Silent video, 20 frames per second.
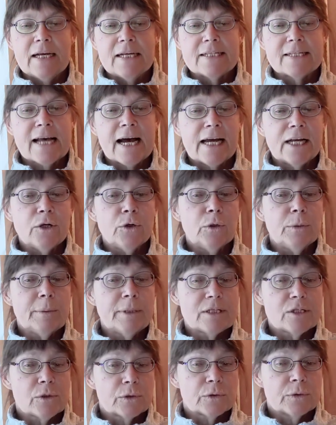Seine
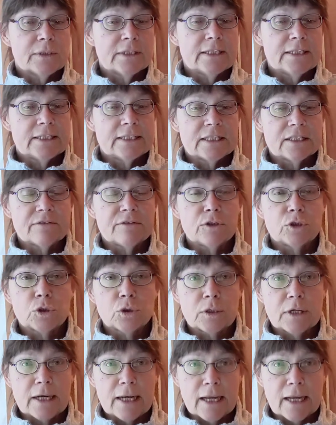Überzeugung ist, dass wir schon